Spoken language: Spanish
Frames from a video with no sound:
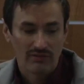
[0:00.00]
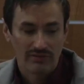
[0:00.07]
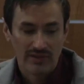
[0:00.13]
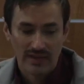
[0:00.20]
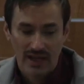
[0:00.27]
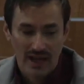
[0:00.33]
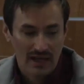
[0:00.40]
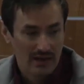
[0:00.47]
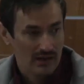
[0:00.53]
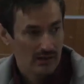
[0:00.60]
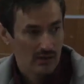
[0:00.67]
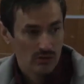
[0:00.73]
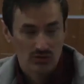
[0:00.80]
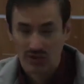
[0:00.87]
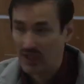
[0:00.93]
al
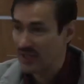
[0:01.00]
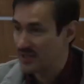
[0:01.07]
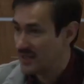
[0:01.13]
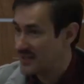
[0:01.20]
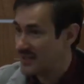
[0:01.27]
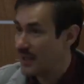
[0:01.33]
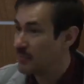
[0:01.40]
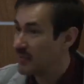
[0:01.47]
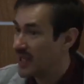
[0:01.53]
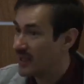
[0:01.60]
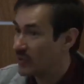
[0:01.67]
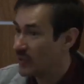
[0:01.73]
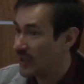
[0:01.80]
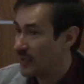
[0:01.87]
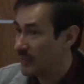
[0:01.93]
final ustedes
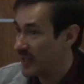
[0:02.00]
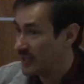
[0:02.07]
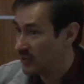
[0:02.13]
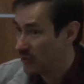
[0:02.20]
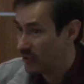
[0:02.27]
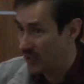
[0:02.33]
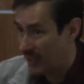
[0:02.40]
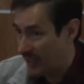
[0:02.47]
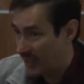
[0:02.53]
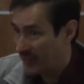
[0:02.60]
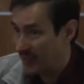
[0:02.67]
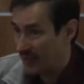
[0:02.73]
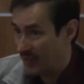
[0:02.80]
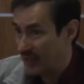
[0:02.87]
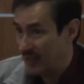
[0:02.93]
están viendo el evento
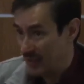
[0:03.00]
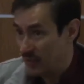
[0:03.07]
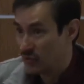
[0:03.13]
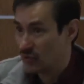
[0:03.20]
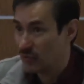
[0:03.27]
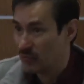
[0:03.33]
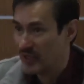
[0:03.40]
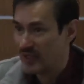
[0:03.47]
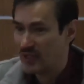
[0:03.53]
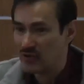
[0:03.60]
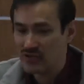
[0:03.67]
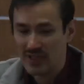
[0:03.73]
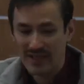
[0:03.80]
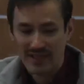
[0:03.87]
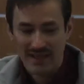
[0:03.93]
que los
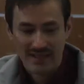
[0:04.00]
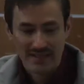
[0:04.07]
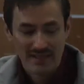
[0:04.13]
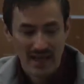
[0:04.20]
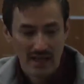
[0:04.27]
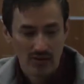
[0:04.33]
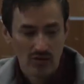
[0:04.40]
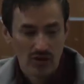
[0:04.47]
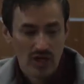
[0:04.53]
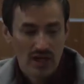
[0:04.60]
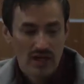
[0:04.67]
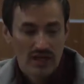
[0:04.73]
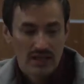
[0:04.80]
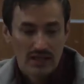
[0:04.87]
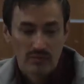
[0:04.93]
compañeros han realizado